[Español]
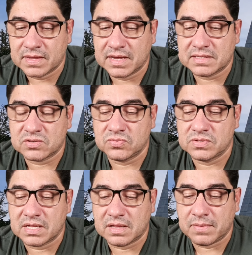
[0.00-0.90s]
este es un
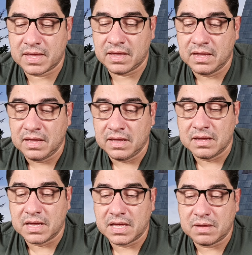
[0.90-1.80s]
CTV, ktv
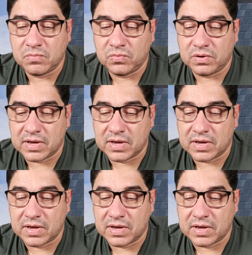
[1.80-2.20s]
eh,